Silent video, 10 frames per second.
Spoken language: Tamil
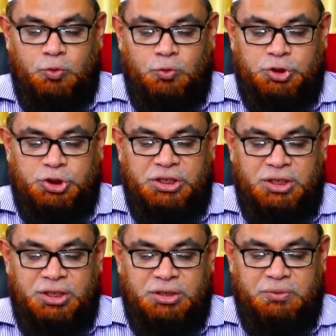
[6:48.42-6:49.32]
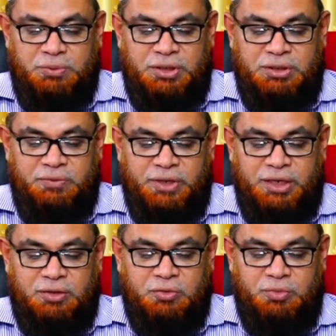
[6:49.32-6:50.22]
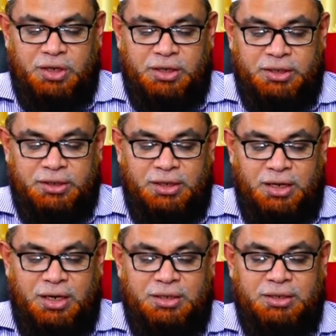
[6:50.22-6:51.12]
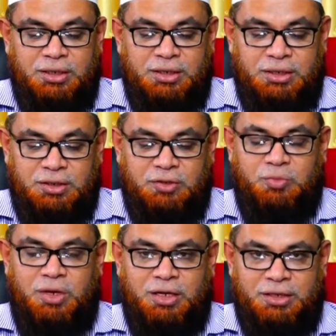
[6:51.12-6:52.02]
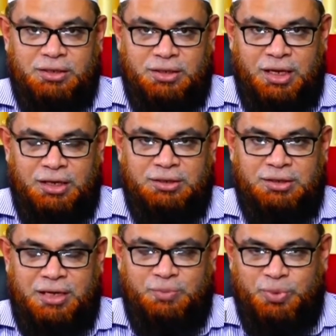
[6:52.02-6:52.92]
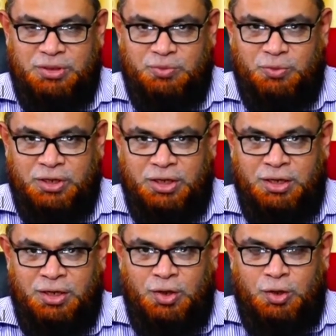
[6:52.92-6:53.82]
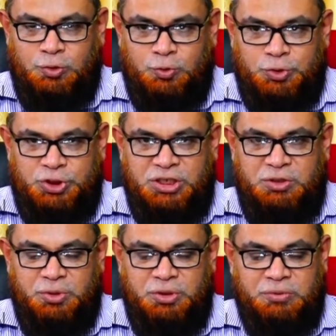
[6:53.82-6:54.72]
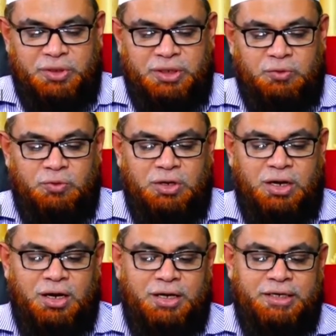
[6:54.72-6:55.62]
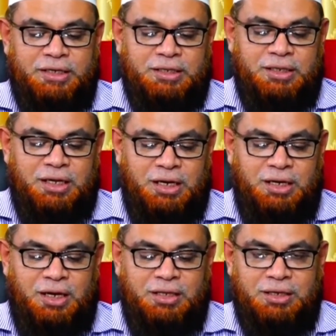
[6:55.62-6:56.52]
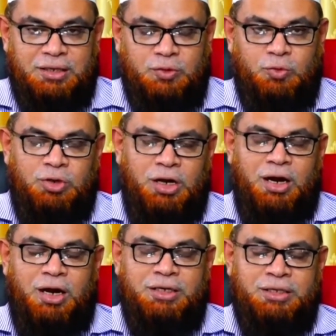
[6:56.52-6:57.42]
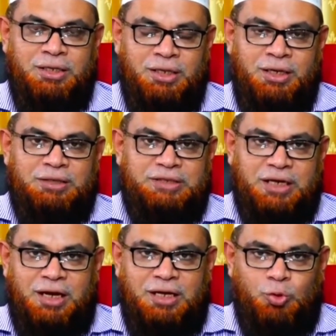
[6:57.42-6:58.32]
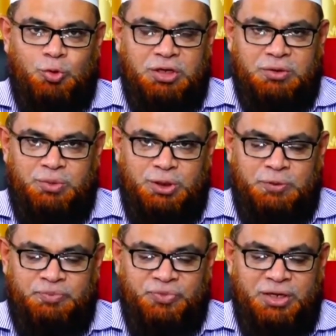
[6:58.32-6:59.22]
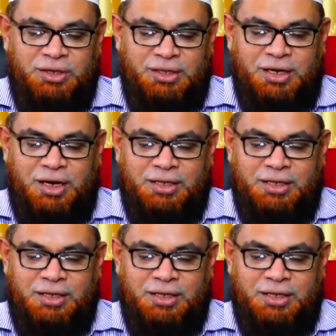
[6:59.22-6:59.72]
நூற்றி இருபது வரைக்குமான ஆடுகள் இருக்குமாக இருந்தால் நாற்பது முதல் நூற்றி இருபது வரை உள்ள ஆடு இருந்தால் அதற்கு ஒரு ஆடு ஜக்காத் கொடுக்க வேண்டும் என்று அந்த